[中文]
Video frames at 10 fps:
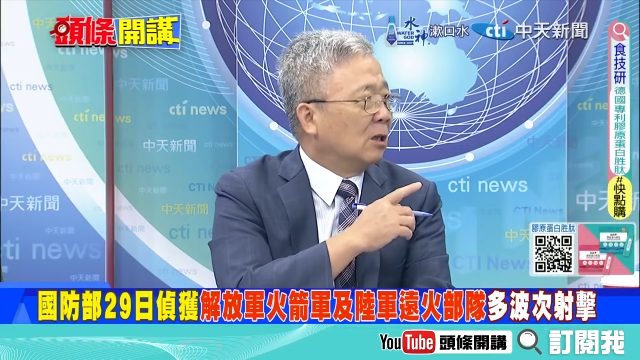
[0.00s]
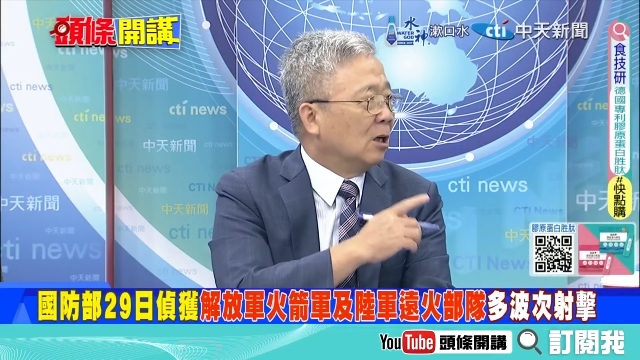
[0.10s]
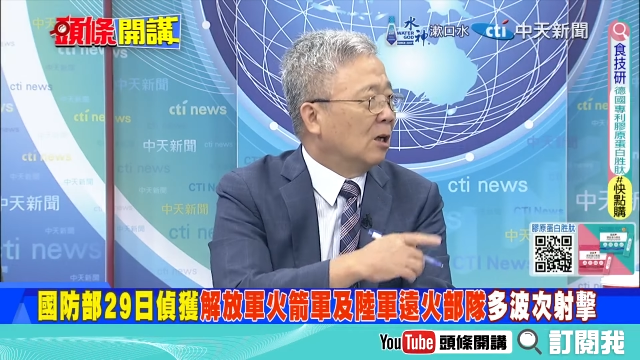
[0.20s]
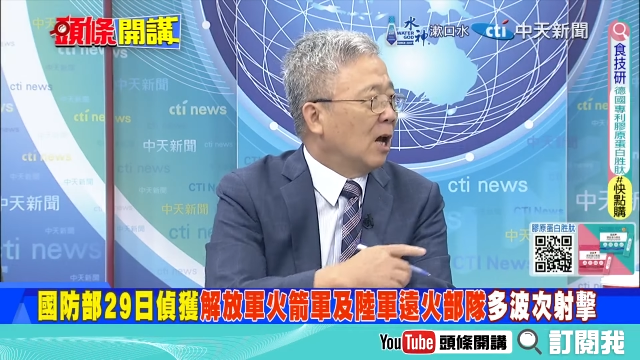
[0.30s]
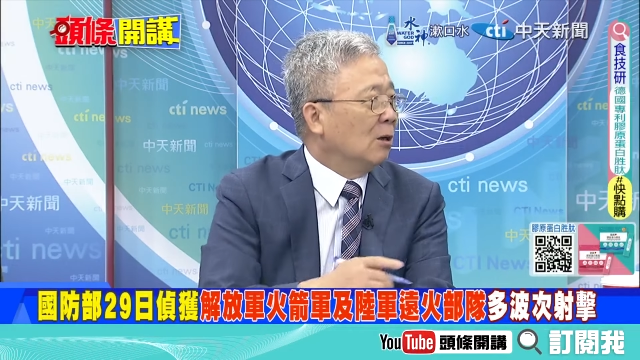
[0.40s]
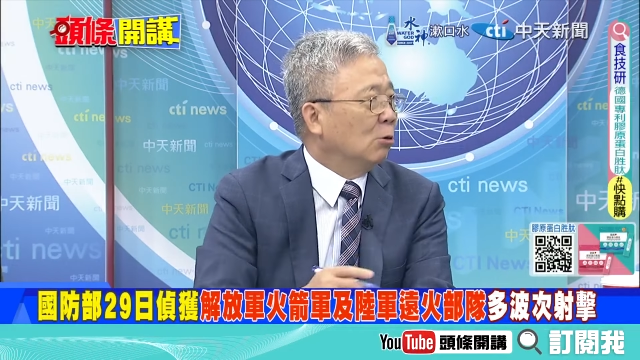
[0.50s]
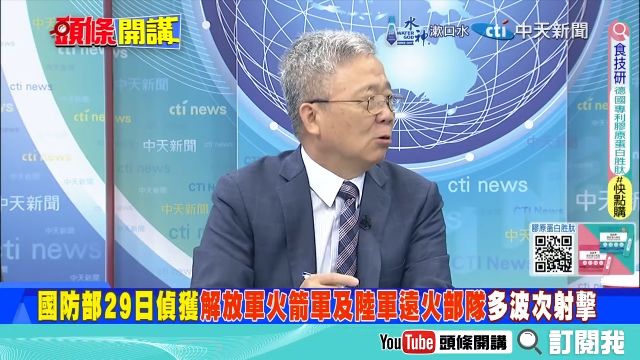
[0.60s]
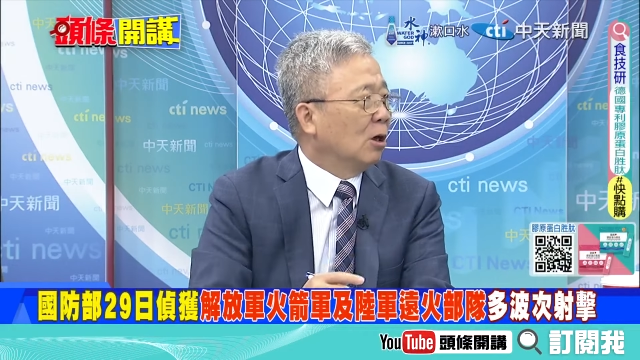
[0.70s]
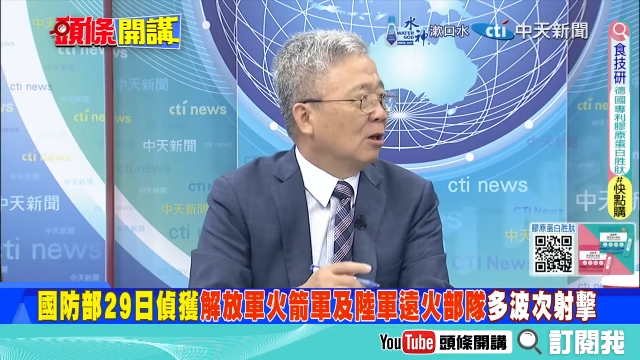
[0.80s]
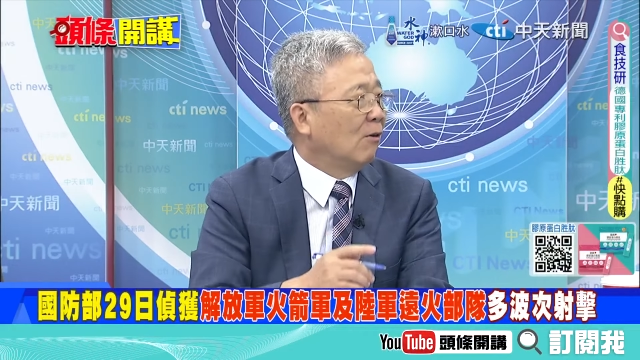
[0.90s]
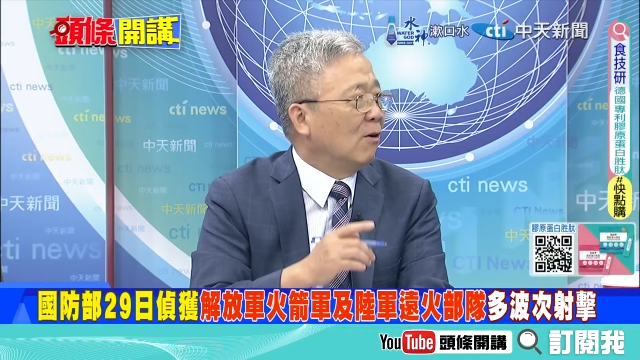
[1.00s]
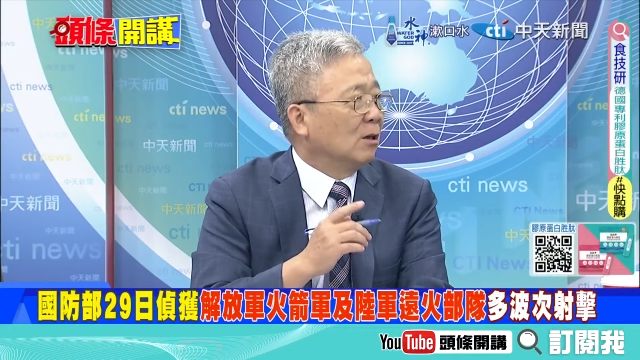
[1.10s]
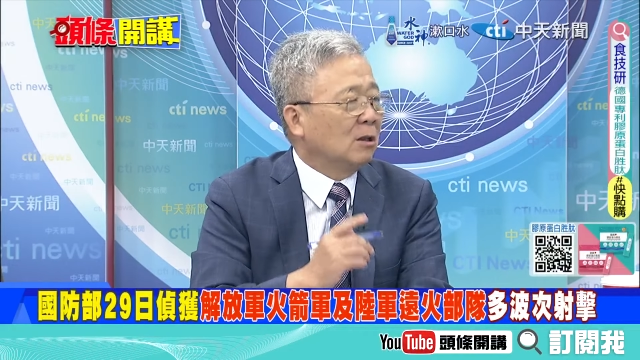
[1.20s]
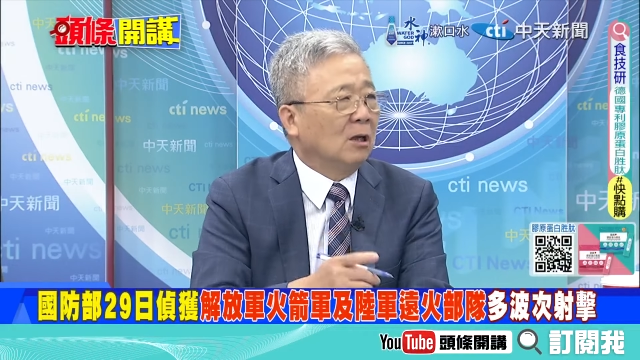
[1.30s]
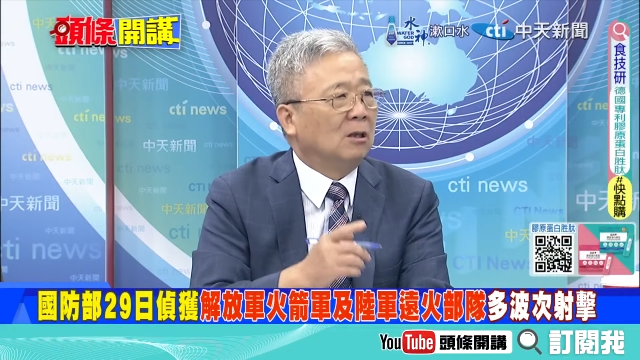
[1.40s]
这个甘肃这个地方
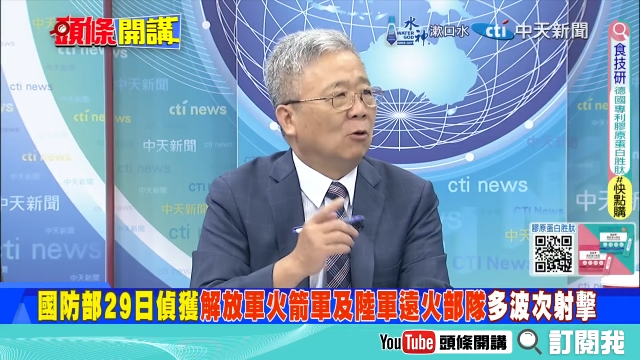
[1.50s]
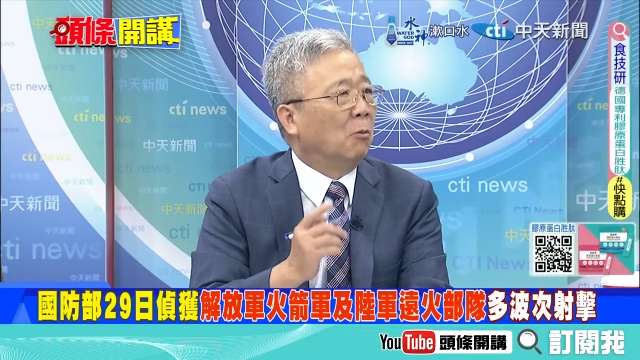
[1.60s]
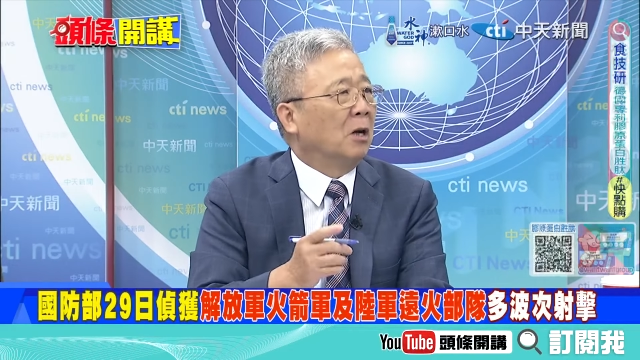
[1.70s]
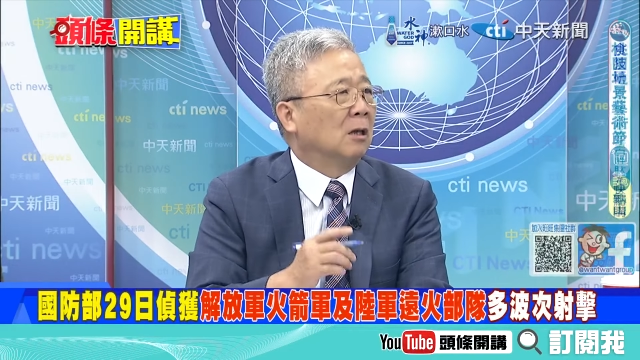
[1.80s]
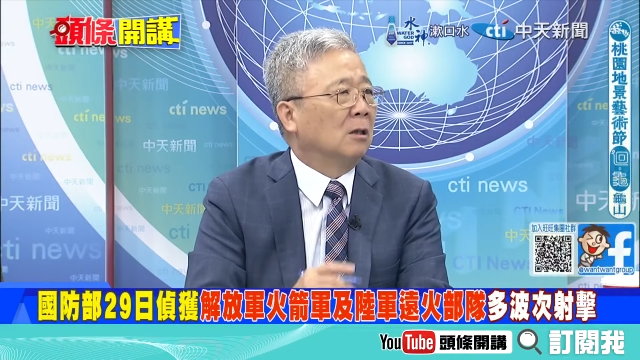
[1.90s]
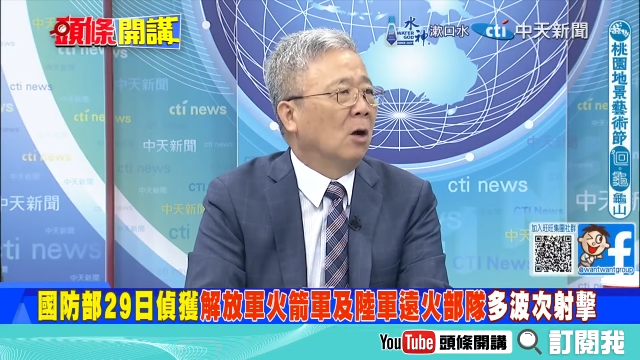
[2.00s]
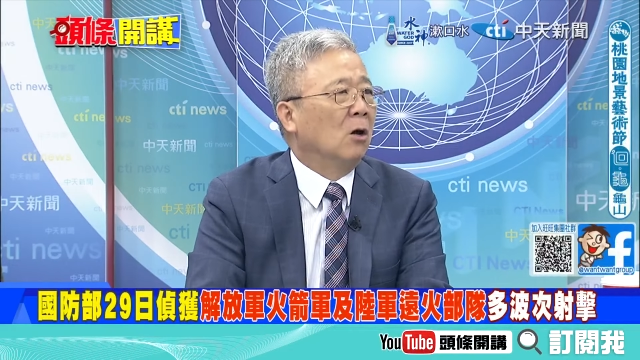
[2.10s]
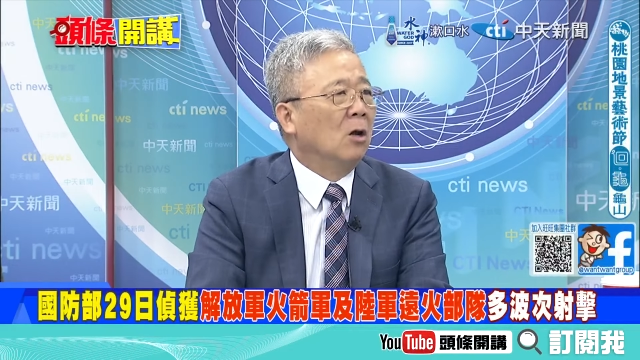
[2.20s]
涉及？我们看得到，